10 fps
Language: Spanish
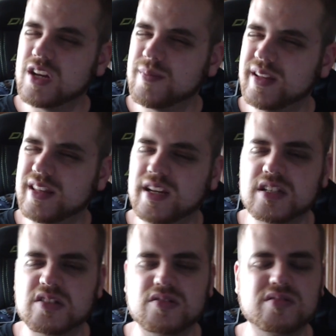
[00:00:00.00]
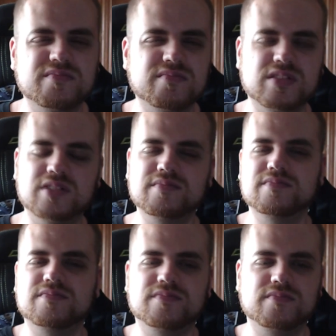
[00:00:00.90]
rematar eso, no, no,
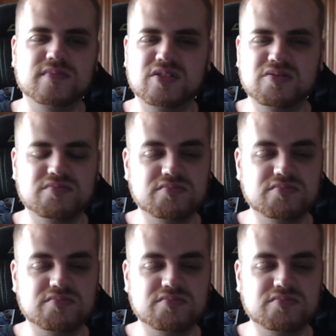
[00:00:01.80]
no.